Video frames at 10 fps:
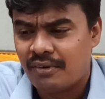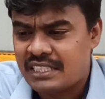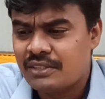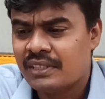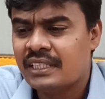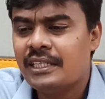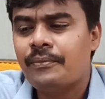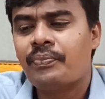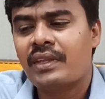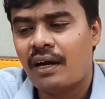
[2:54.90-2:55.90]
ஃபஸ்ட்டு வந்து
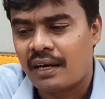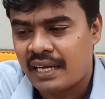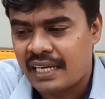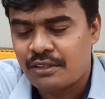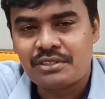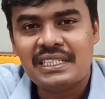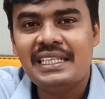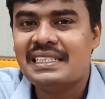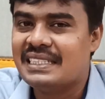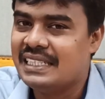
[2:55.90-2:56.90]
அண்ணா
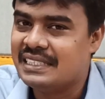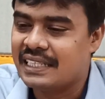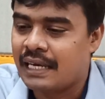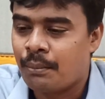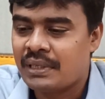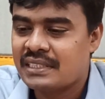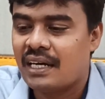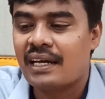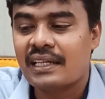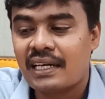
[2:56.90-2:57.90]
யூனிவர்சிட்டி சிஜி கேம்பஸ்
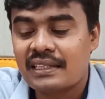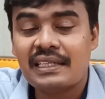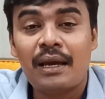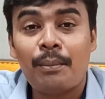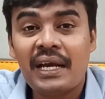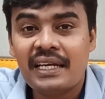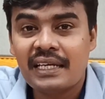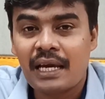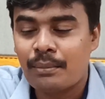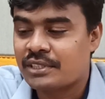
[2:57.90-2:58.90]
அதுக்கடுத்து
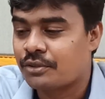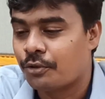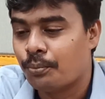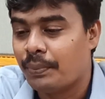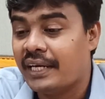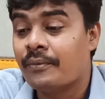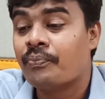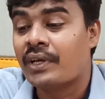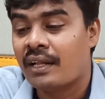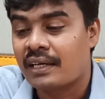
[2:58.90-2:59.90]
எம்ஐடி கேம்பஸ் குரோம்பேட்
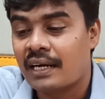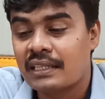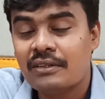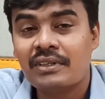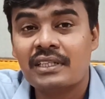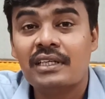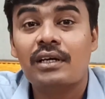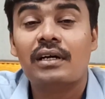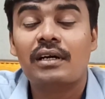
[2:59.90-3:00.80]
அதுக்கடுத்து வந்து